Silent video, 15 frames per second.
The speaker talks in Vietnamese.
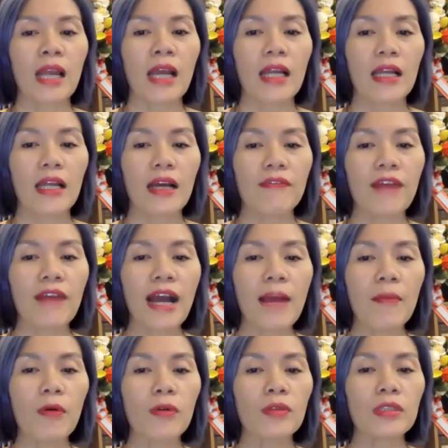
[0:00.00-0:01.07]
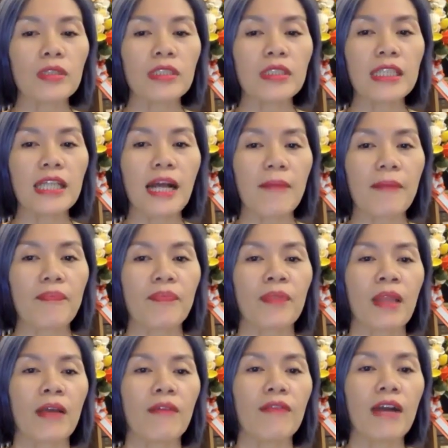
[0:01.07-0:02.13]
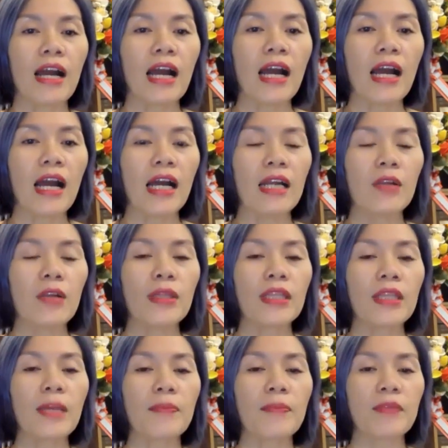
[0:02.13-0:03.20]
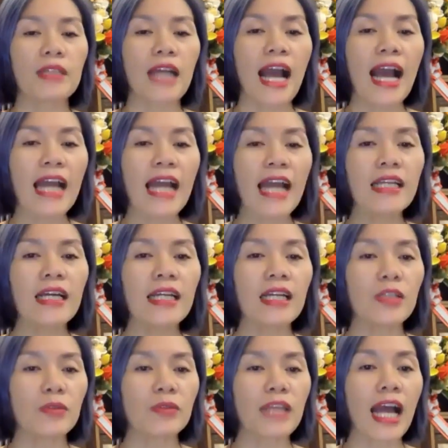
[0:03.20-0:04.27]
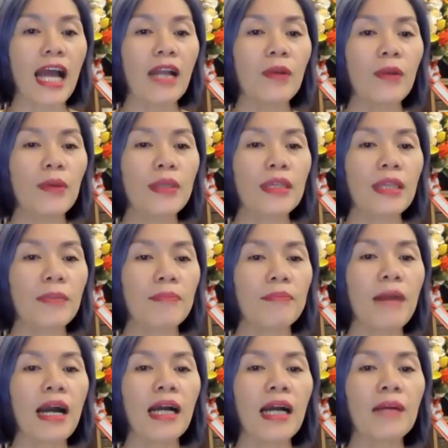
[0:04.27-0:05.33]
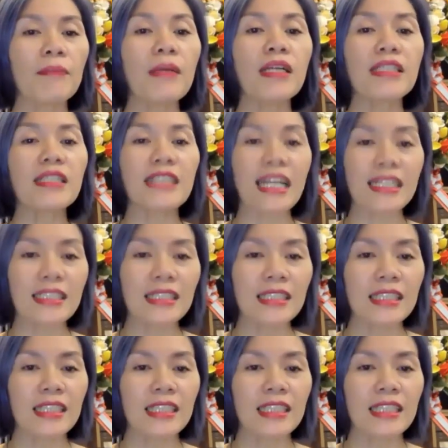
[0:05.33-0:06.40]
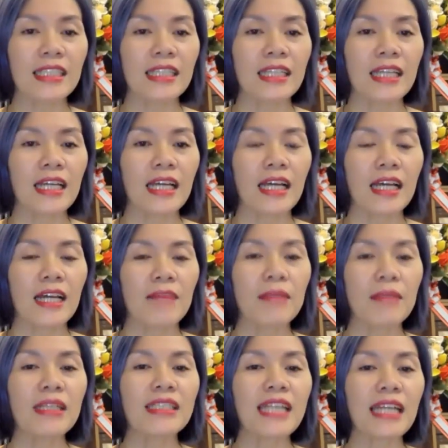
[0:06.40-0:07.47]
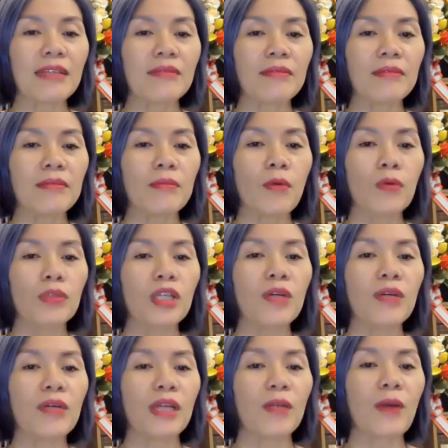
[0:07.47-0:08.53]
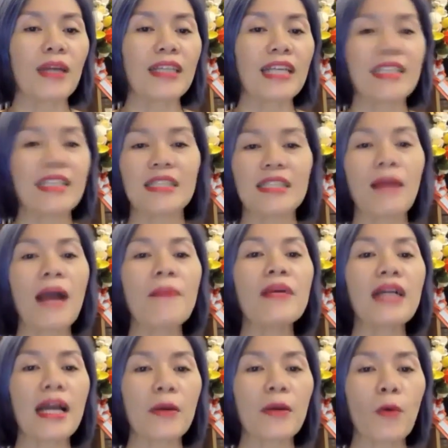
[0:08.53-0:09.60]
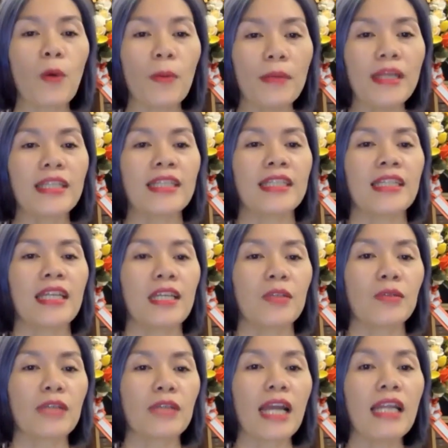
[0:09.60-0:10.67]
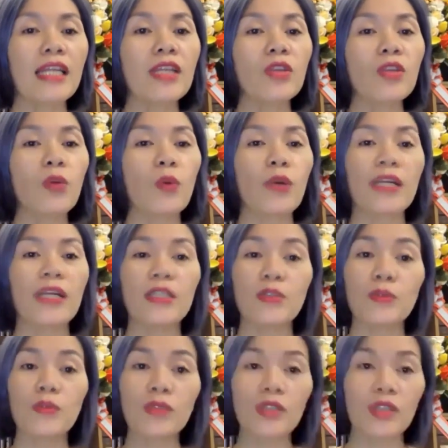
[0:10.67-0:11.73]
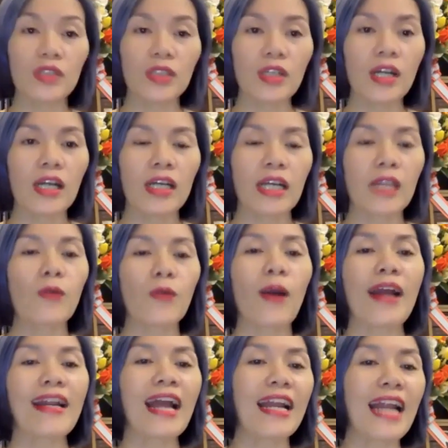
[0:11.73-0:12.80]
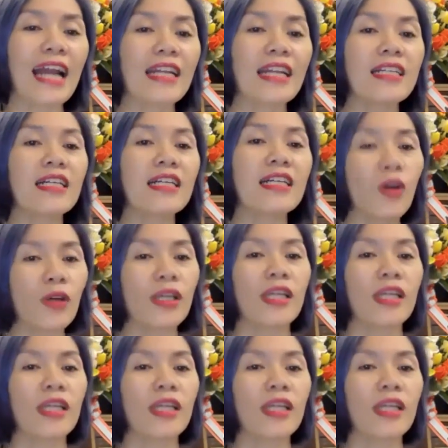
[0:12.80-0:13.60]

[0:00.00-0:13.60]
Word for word: À, và một gì nào? Và luyện tập thứ hai nữa là chúng ta luyện tập bằng bức tranh bức tranh mục tiêu kết quả tài chính ba mươi ngày của mình. Chúng ta liên tục hình dung tưởng tượng kết quả đã đạt được rồi